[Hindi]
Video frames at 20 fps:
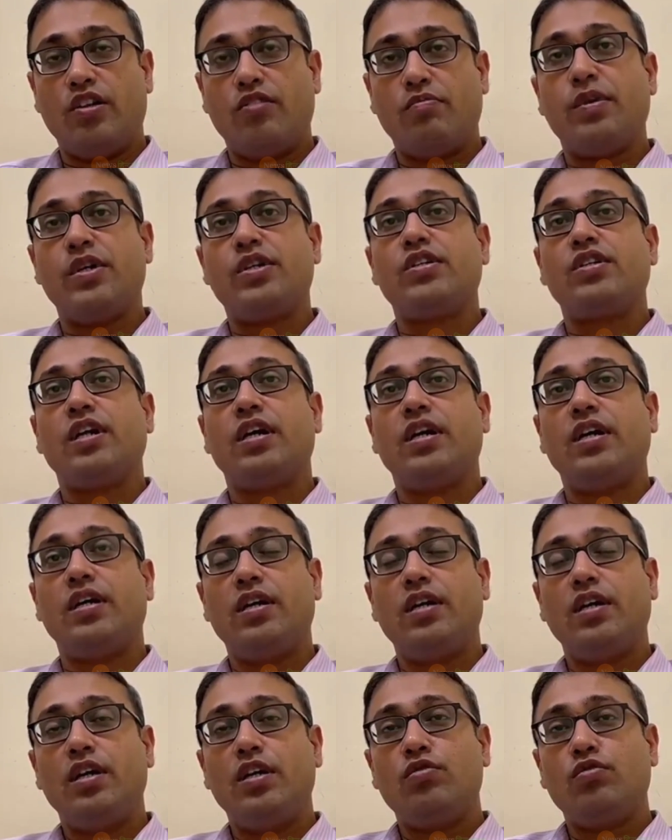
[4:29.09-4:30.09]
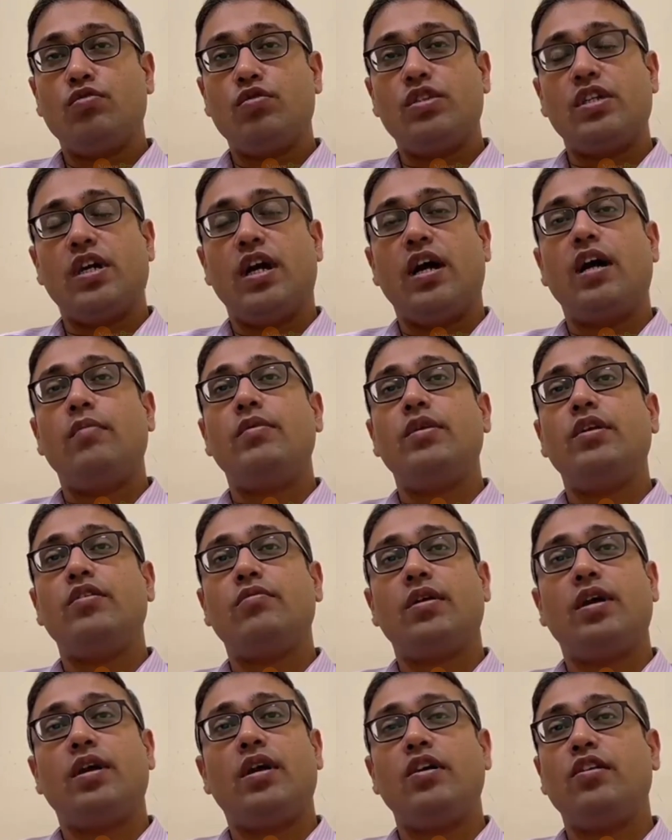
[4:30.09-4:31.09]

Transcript: अस्पष्ट रहे क्योंकि जहाँ भी